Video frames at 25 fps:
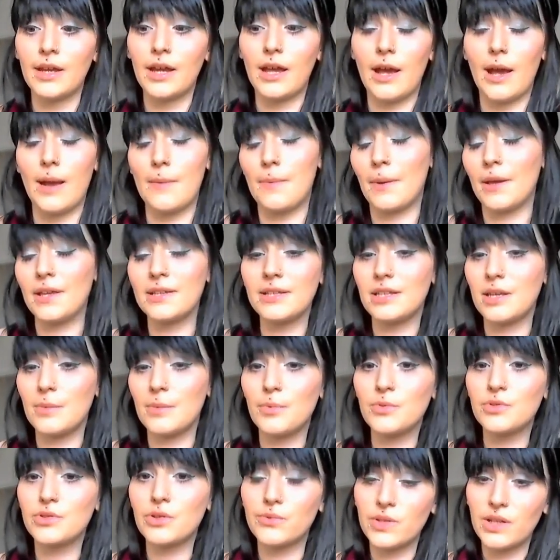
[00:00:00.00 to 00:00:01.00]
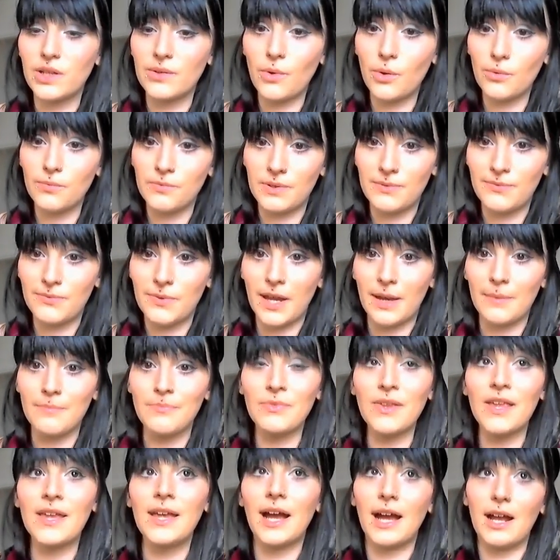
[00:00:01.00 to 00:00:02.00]
Après, ça dépend de ce que vous avez envie de faire.
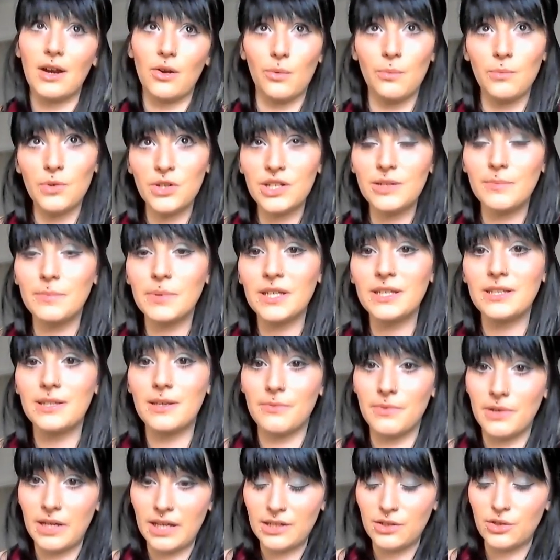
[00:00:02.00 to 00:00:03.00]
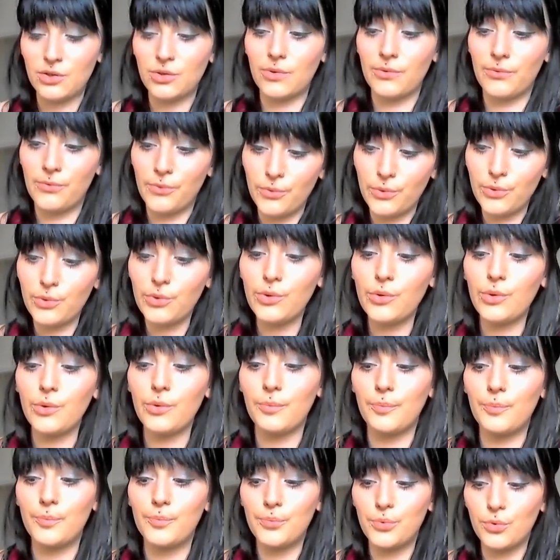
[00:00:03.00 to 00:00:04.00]
Alors moi, j'ai pris des vrais
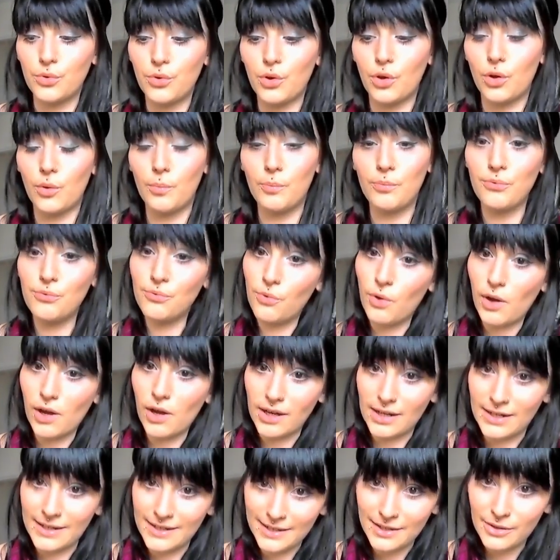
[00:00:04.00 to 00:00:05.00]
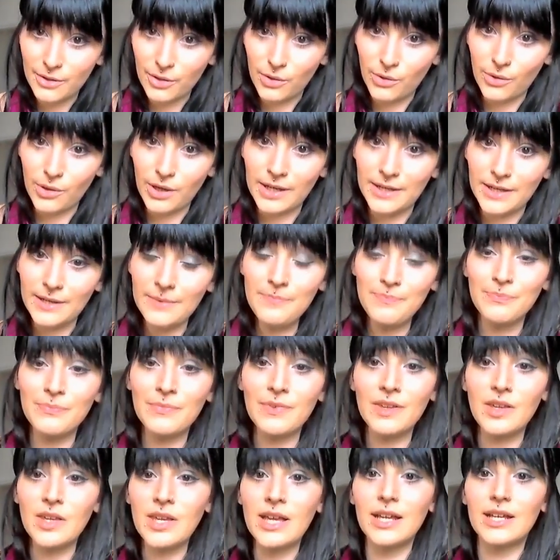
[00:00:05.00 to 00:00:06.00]
cheveux pour euh, pouvoir les colorer.
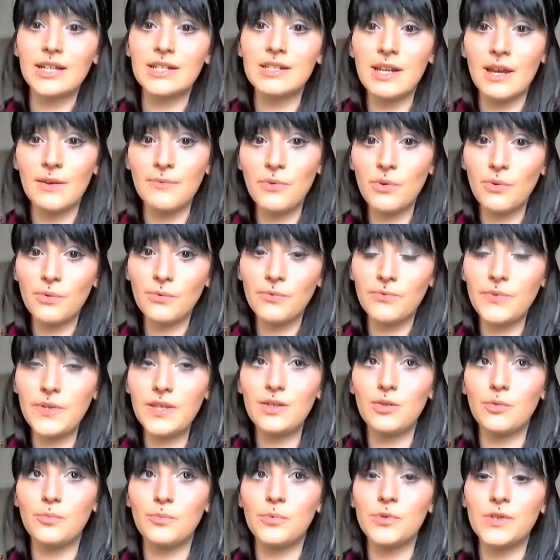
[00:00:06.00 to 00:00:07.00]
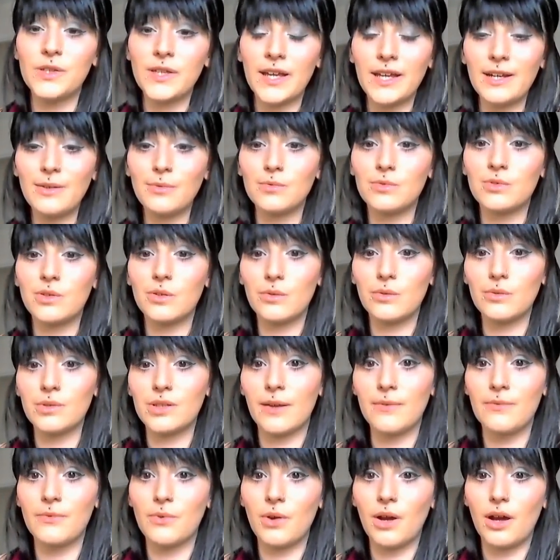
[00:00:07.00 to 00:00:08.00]
J'avais envie depuis très longtemps
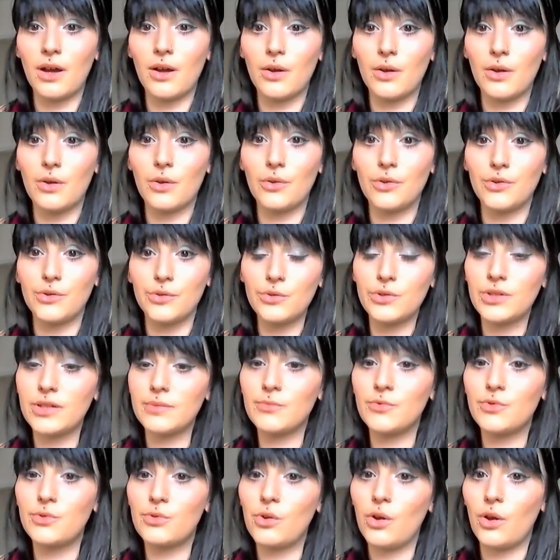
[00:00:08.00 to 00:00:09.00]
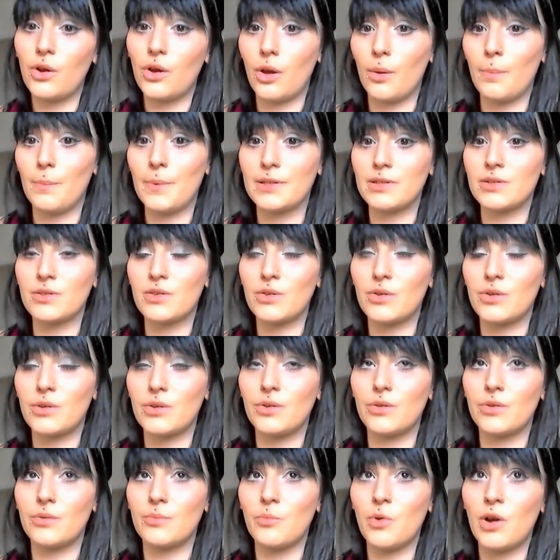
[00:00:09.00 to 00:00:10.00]
d'avoir euh, une deuxième couleur parce
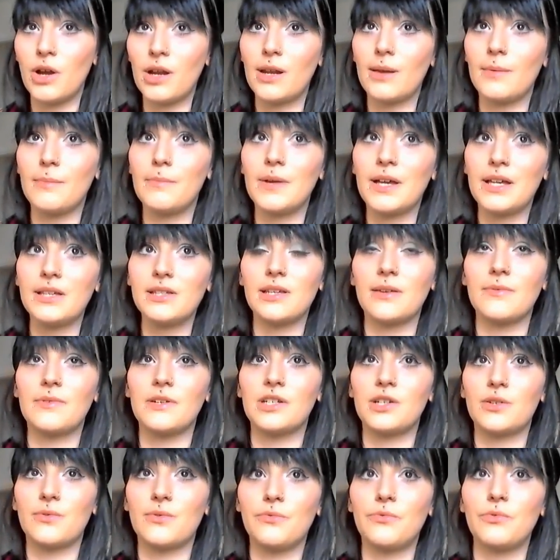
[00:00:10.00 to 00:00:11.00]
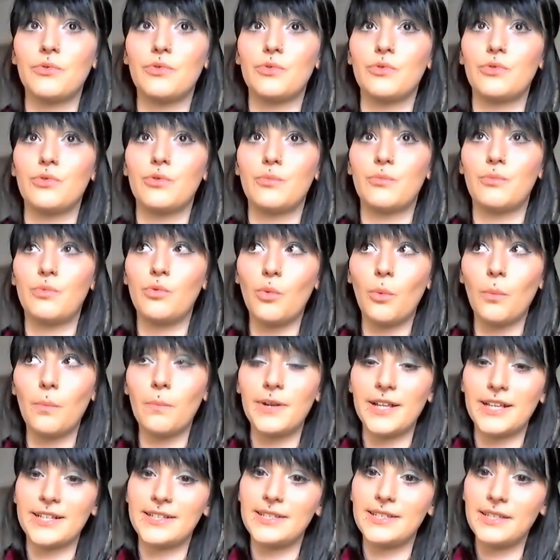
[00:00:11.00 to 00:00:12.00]
que moi à la base j'avais les cheveux blond
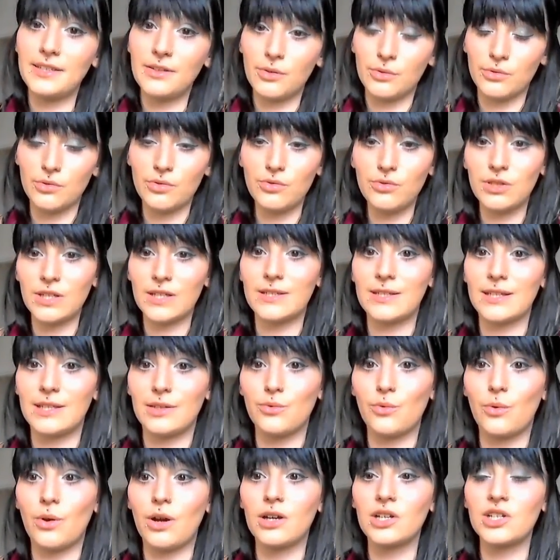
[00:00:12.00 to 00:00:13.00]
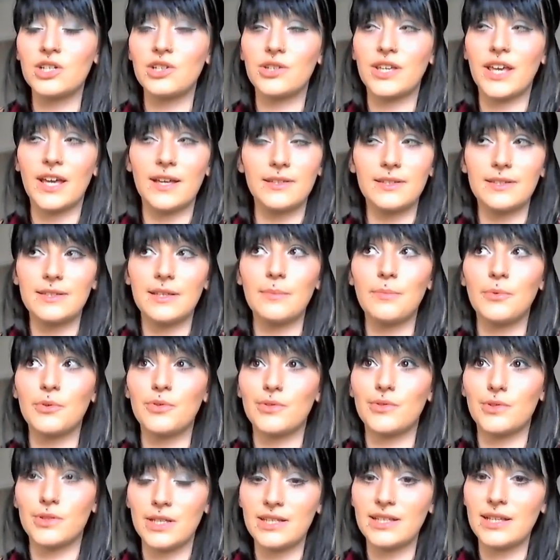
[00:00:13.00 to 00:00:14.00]
platine et en dessous c'était noir. J'ai gardé ça
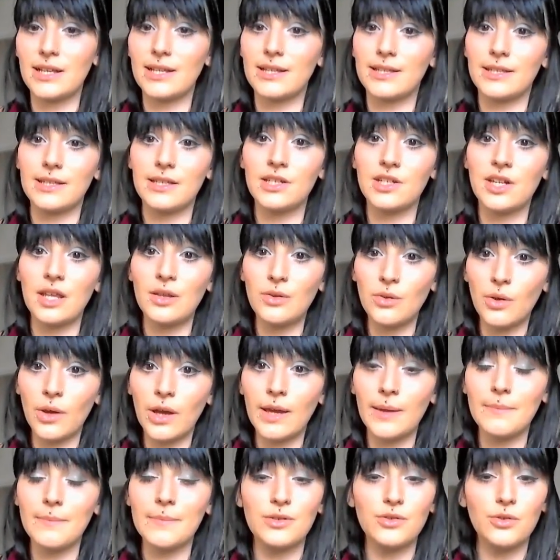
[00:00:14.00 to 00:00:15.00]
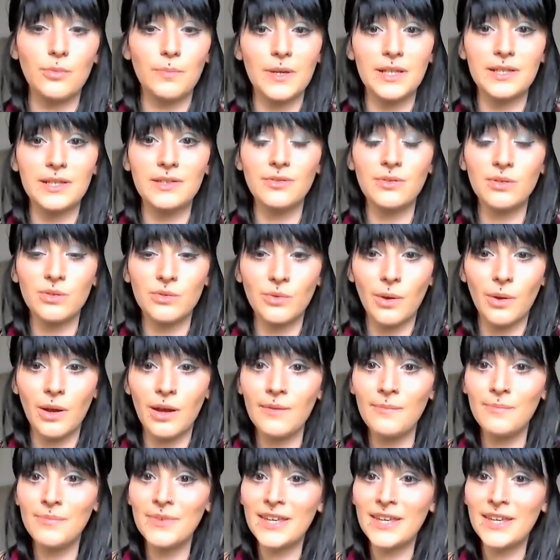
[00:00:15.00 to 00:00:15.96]
pendant des années, j'adorais mais je suis passée au noir.